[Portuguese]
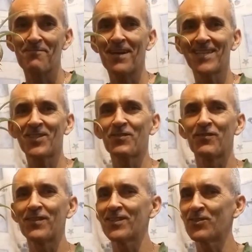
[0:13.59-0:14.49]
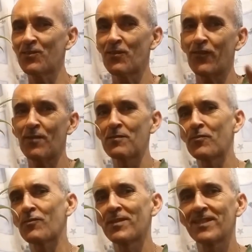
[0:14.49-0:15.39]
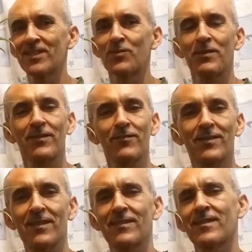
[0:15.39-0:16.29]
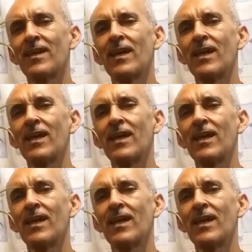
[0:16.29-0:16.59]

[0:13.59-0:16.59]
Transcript: mais um vídeo conforme prometido para vocês.